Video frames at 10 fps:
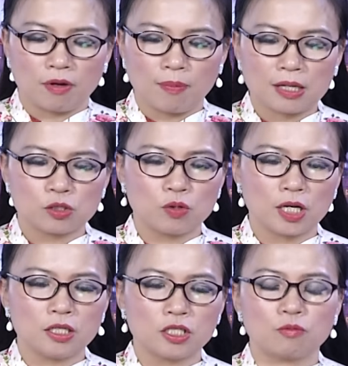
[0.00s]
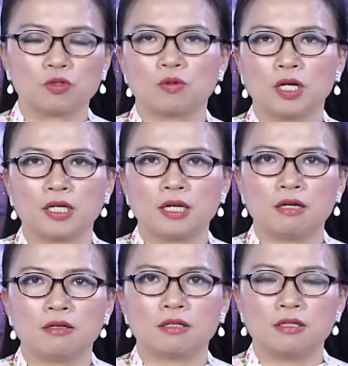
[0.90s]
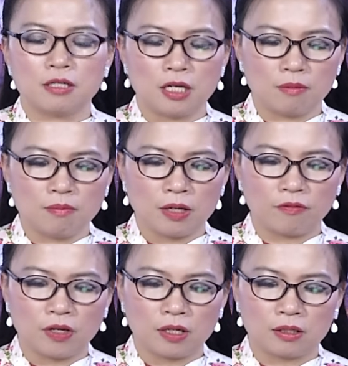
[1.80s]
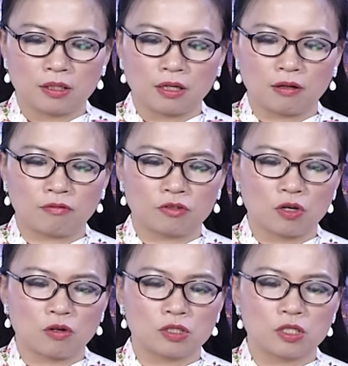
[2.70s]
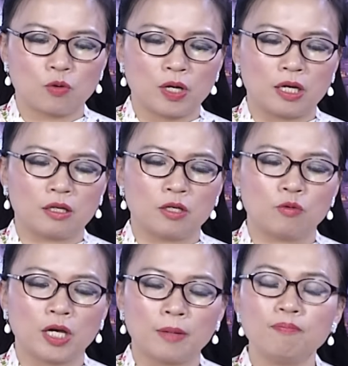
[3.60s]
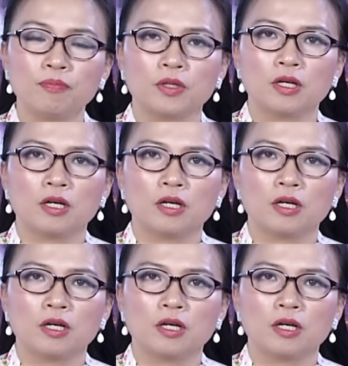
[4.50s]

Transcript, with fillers: và ba du khách trong số này đã được đưa đến bệnh viện là do sức khỏe yếu kém.